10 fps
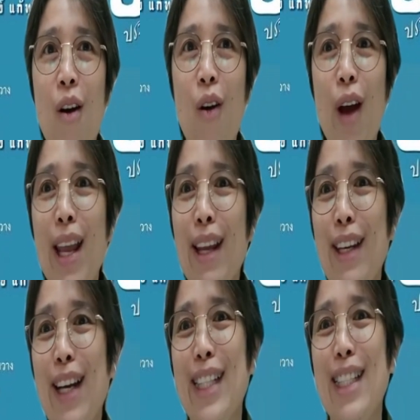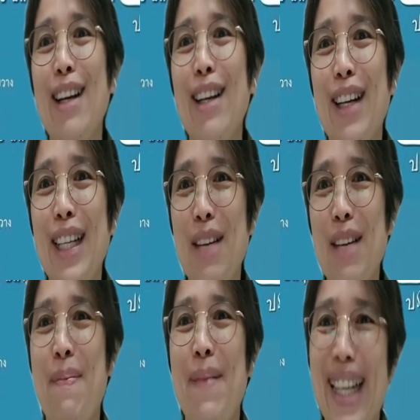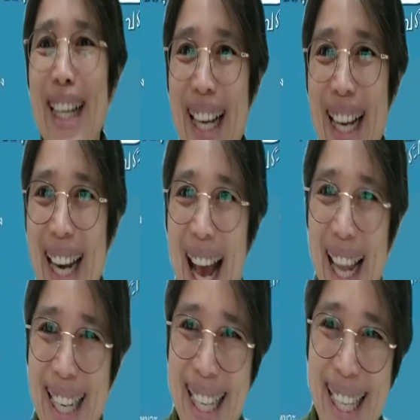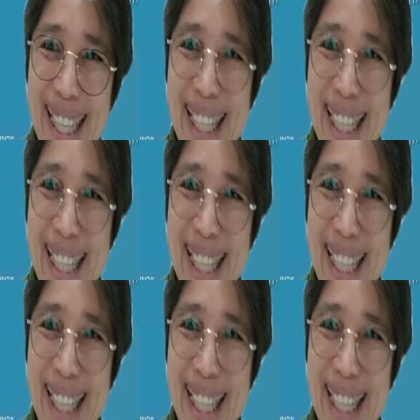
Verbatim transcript: โอ๊ย เหนื่อยจังเลยทำไมมันเหนื่อยขนาดนี้